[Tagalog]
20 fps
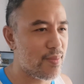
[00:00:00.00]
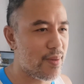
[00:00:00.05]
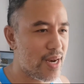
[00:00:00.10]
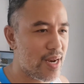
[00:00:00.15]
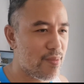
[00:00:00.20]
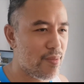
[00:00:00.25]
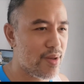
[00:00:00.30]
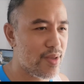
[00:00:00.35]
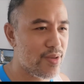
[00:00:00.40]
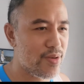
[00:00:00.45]
Iba
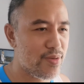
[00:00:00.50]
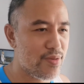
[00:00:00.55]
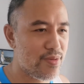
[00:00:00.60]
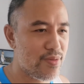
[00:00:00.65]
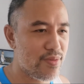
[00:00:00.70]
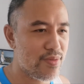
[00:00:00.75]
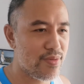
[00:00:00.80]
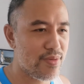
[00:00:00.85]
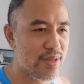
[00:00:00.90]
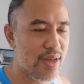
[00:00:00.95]
naman
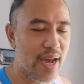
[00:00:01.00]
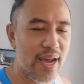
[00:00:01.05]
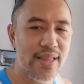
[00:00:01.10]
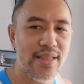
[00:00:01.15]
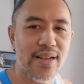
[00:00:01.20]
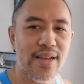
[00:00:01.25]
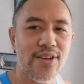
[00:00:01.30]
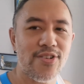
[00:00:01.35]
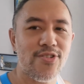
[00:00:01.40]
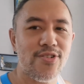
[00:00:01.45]
yung
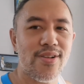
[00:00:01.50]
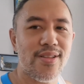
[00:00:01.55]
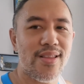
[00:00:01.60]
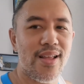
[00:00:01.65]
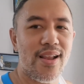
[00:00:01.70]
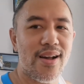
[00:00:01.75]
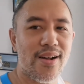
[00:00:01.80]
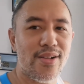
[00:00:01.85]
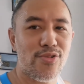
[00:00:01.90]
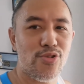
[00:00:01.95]
dehydration na
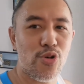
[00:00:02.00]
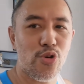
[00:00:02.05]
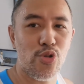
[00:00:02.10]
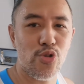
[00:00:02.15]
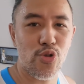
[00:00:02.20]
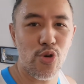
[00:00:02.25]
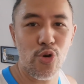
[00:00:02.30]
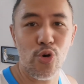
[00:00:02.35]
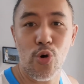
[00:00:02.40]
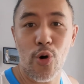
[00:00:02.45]
talagang
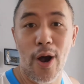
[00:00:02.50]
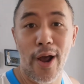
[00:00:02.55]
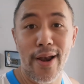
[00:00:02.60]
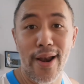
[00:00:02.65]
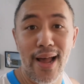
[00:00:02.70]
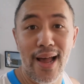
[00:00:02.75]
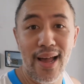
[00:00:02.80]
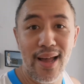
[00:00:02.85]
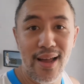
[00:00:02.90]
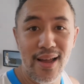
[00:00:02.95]
tuyong-tuyo ka
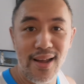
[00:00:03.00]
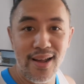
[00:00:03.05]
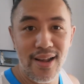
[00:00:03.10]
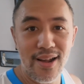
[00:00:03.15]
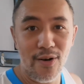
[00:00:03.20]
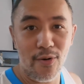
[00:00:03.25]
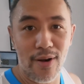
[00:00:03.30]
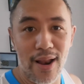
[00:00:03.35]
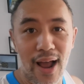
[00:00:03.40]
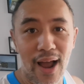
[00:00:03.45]
na
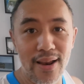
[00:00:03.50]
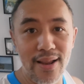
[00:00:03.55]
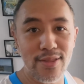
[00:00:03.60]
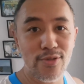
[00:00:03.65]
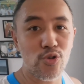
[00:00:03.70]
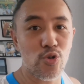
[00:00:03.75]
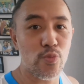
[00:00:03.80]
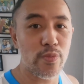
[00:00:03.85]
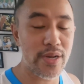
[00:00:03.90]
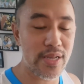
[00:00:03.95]
wala ka
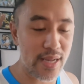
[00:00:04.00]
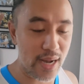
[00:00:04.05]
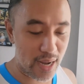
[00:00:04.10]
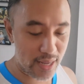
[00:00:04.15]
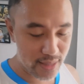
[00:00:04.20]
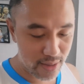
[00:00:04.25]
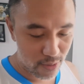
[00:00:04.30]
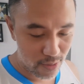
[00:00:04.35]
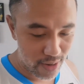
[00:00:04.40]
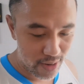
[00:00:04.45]
ng tubig sa
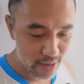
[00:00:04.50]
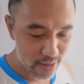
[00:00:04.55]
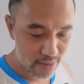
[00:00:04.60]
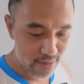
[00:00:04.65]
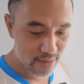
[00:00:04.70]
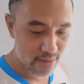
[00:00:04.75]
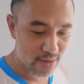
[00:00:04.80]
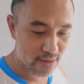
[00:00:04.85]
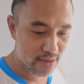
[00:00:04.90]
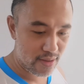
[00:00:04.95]

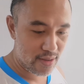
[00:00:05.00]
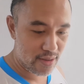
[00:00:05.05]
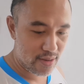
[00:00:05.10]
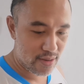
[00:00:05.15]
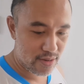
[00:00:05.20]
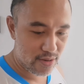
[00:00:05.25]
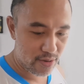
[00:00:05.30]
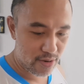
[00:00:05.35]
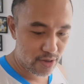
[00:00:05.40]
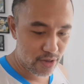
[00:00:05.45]
katawan.
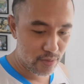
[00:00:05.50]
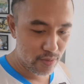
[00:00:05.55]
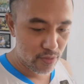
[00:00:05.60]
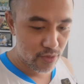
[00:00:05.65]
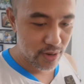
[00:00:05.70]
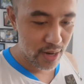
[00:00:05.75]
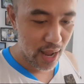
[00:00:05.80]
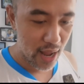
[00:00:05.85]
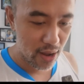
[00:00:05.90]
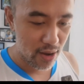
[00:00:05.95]
So, inom
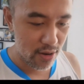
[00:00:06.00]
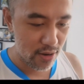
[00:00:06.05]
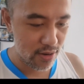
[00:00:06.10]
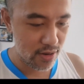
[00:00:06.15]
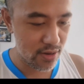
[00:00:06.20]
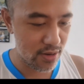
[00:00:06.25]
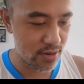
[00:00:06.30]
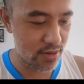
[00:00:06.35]
muna ako.